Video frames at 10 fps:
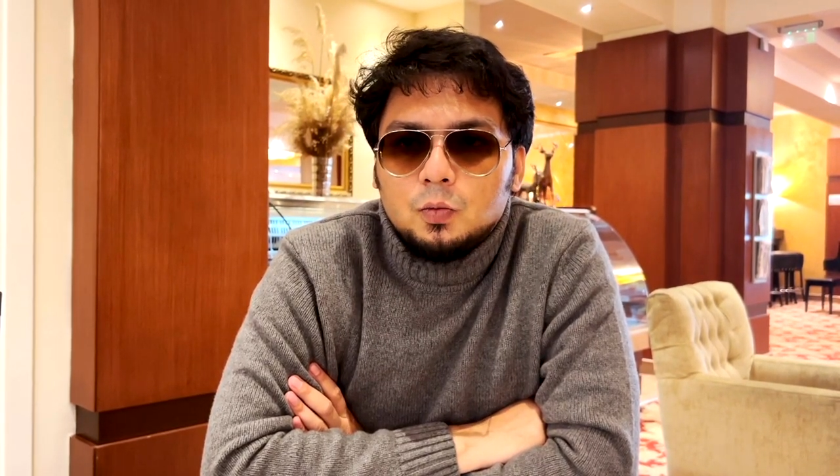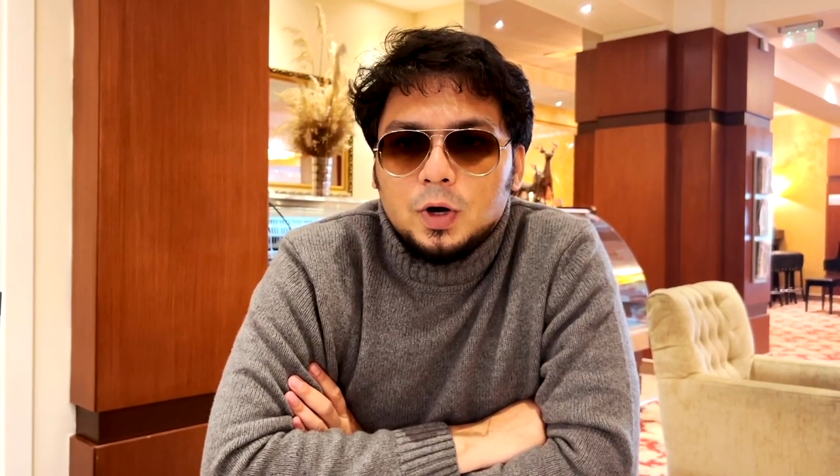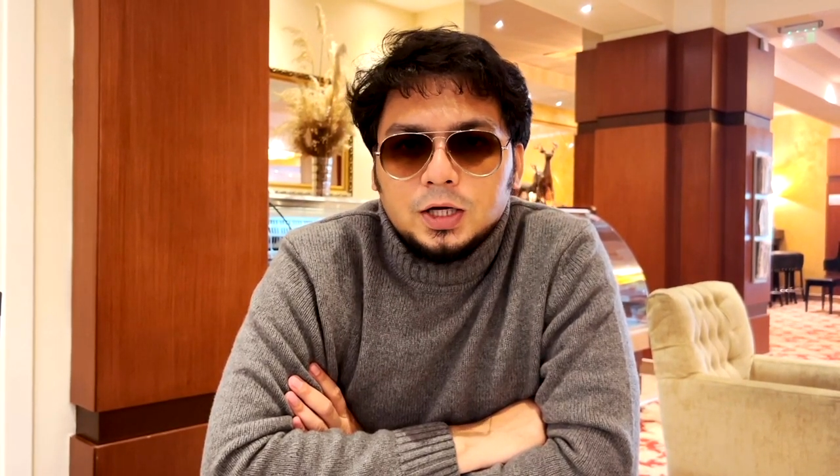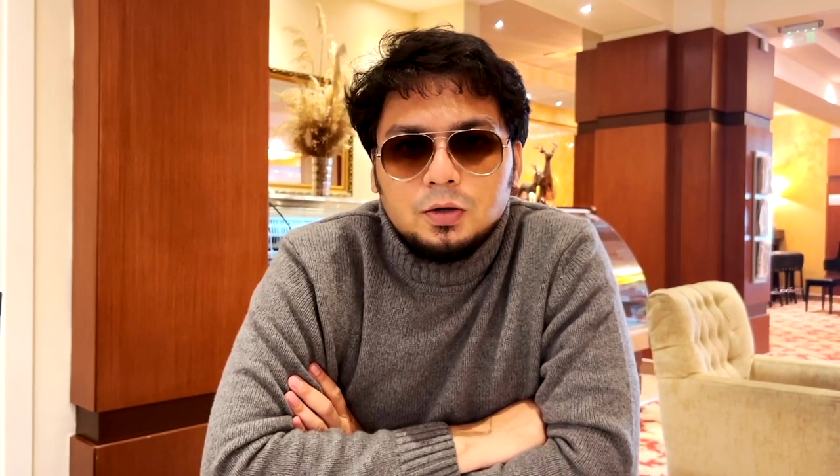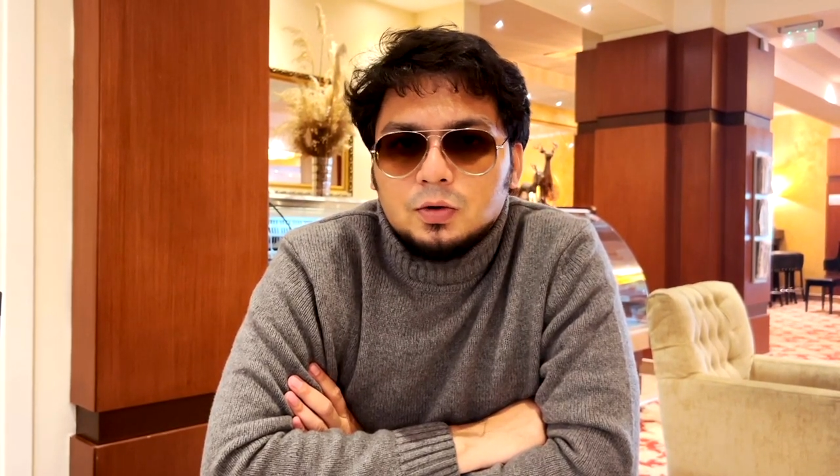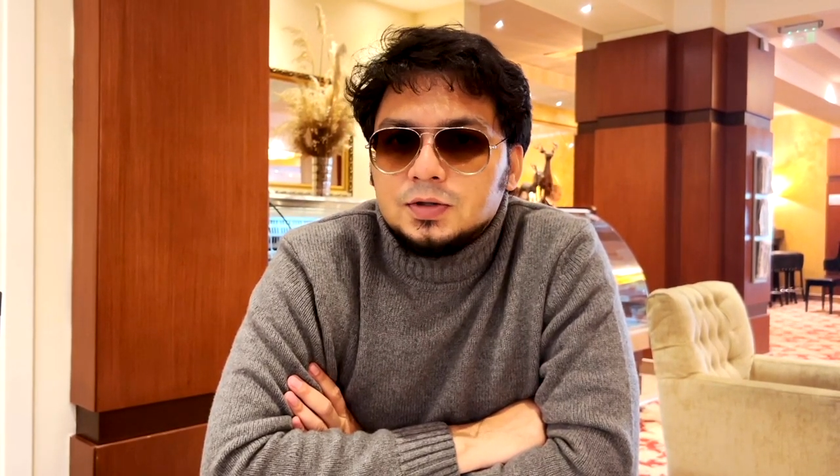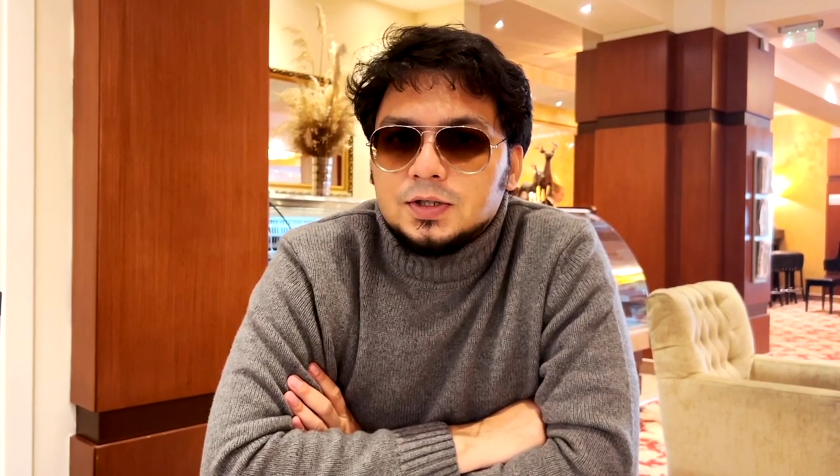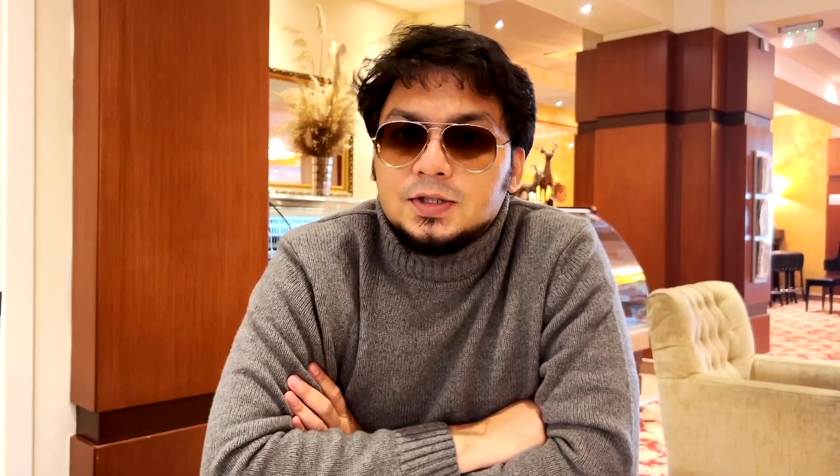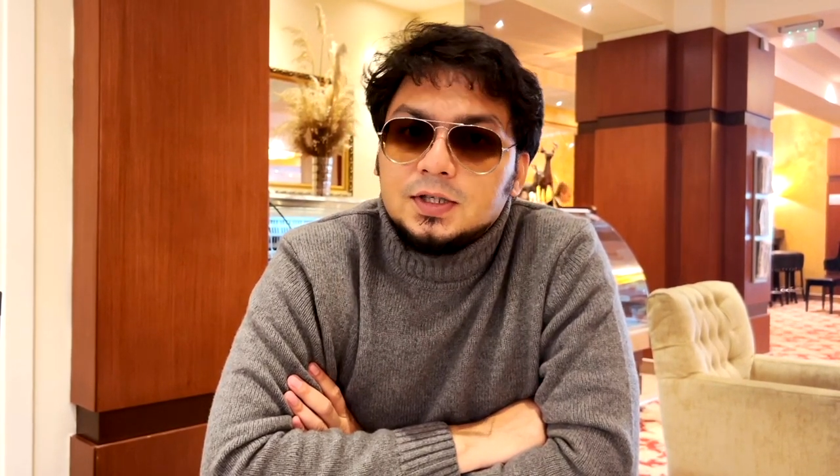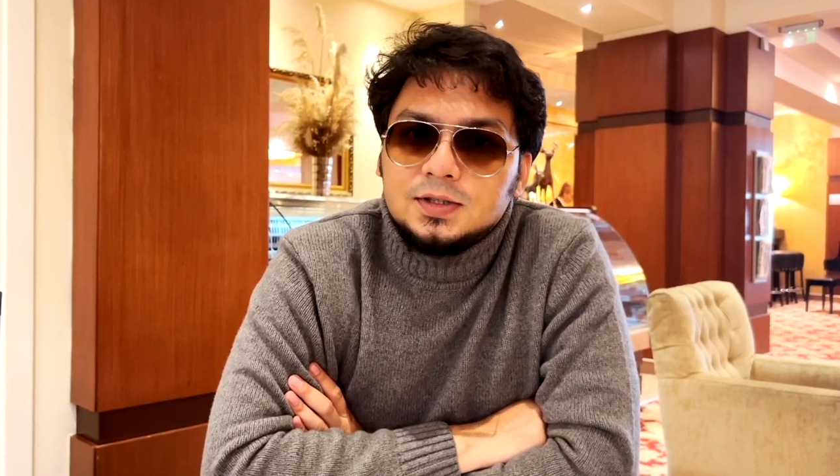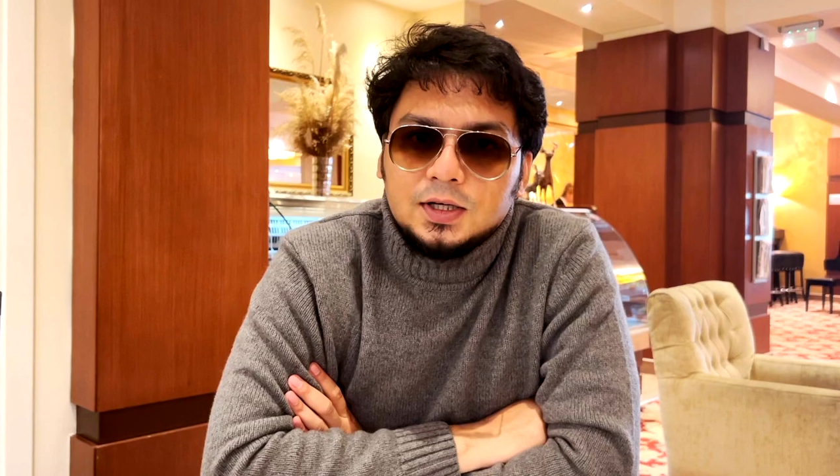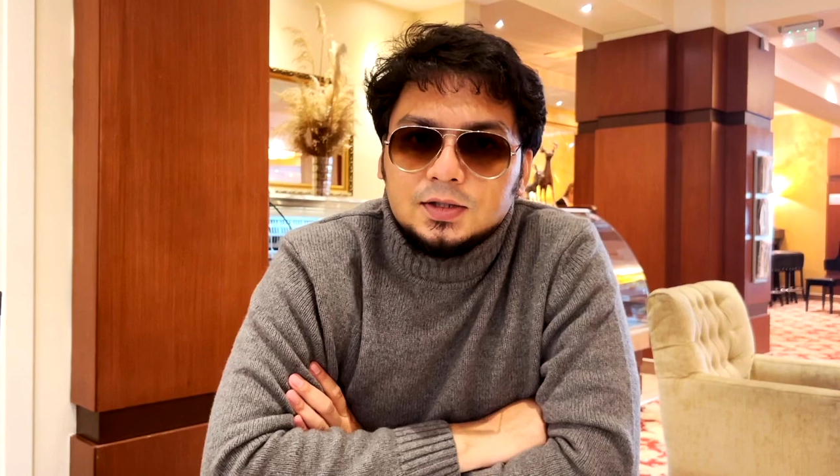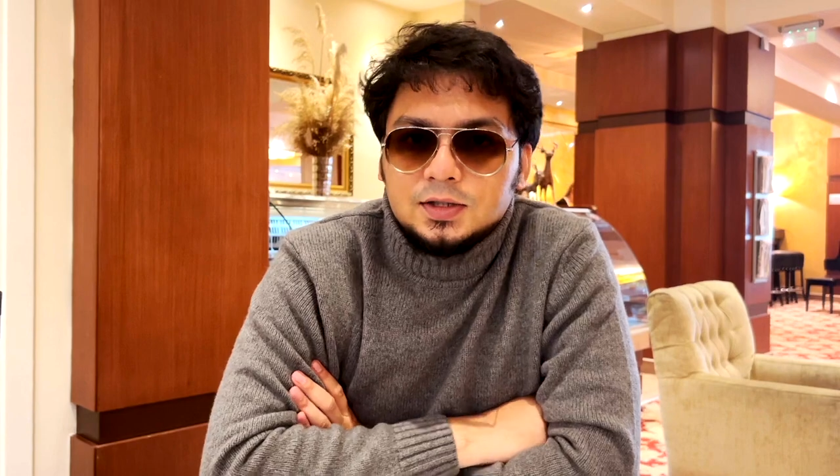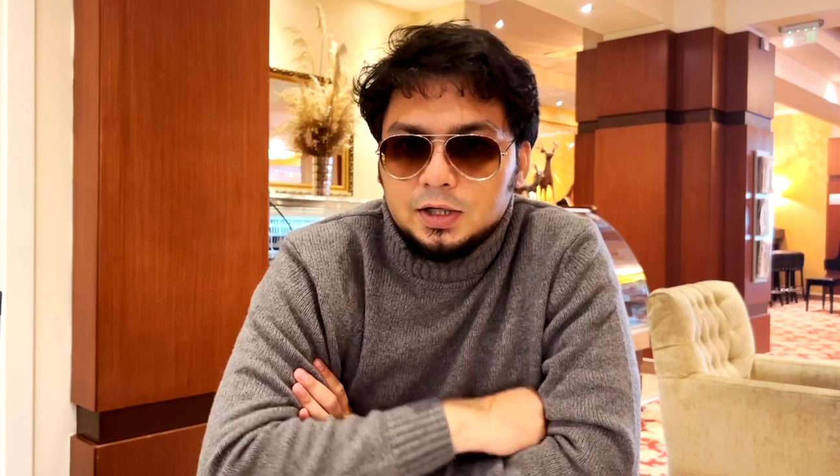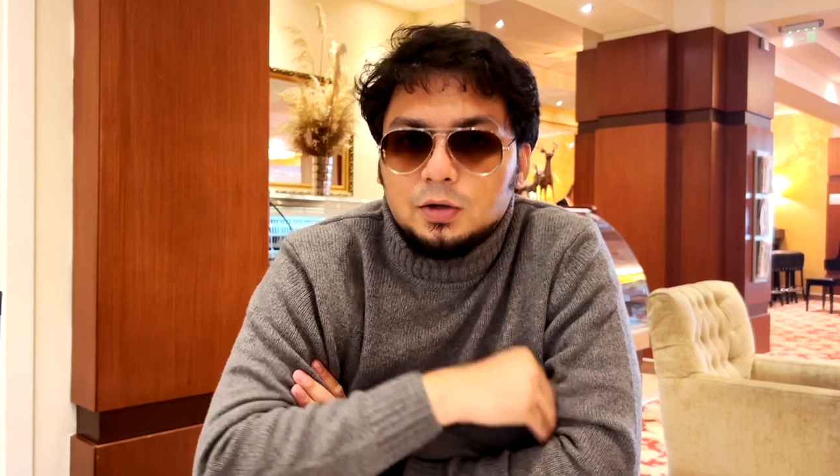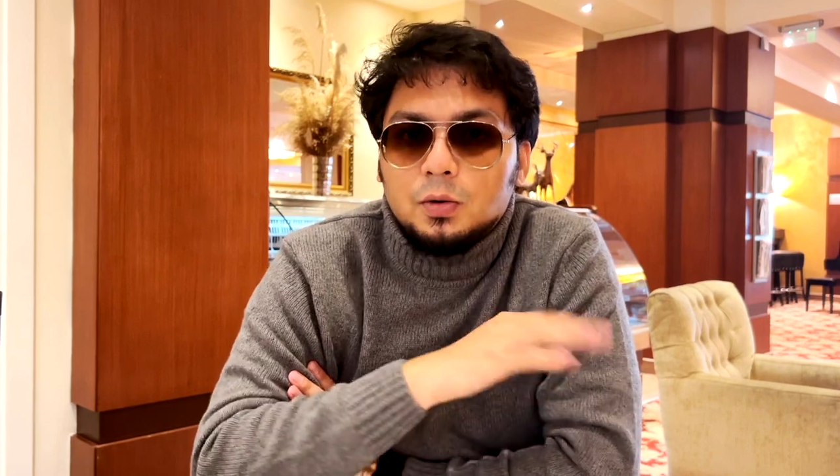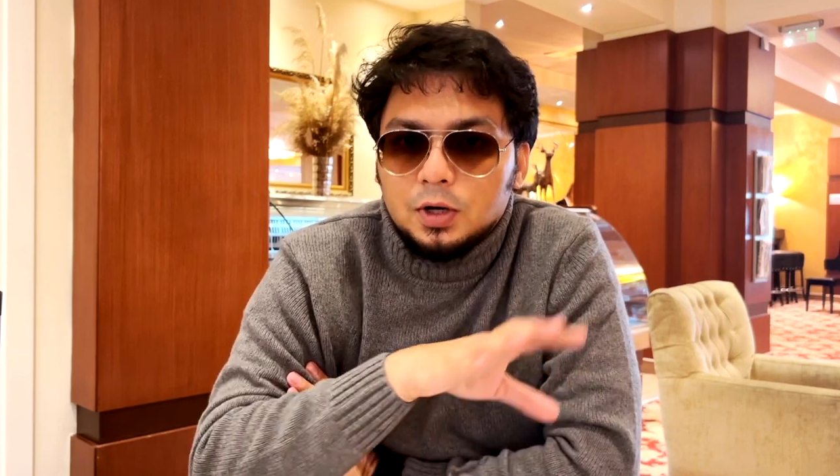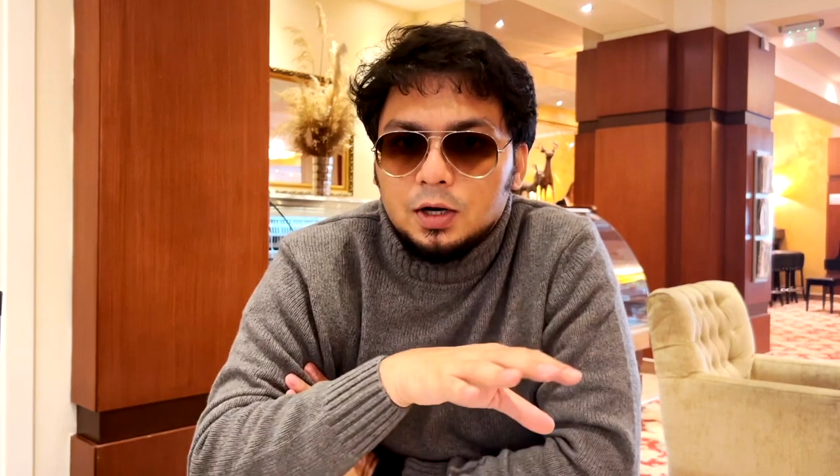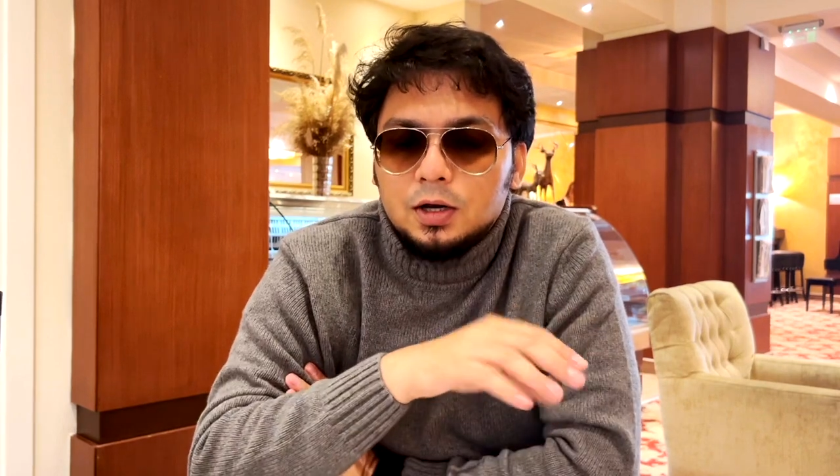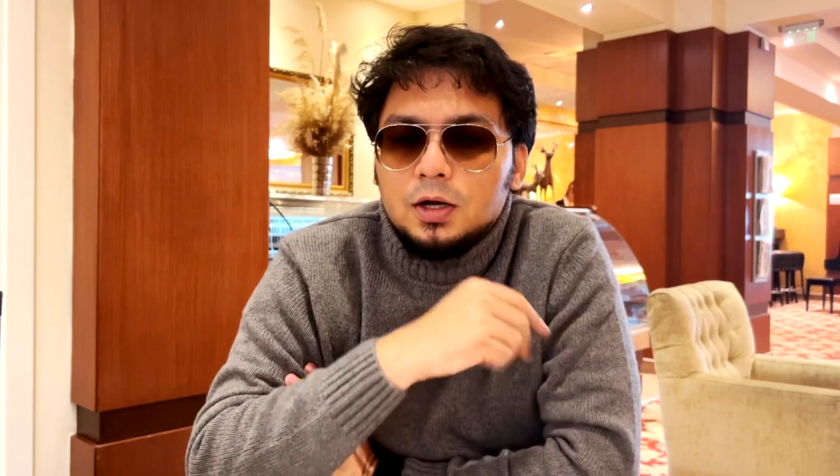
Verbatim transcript: वन यूरो सिक्सटी सेंट्स इन टोटल